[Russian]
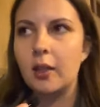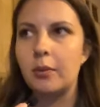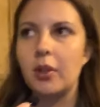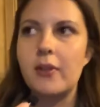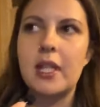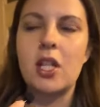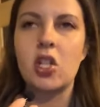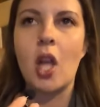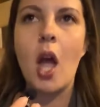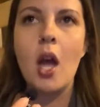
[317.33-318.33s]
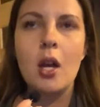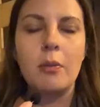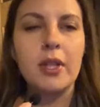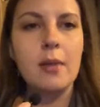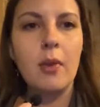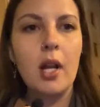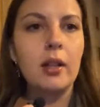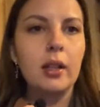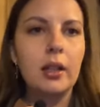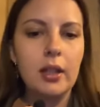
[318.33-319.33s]
Это было встречено
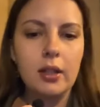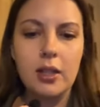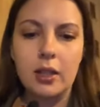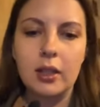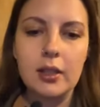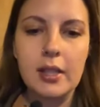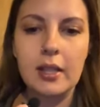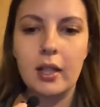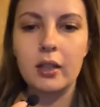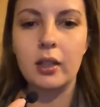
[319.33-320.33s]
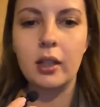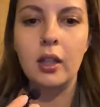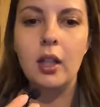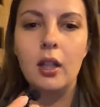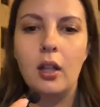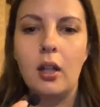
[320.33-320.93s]
максимальной критикой со стороны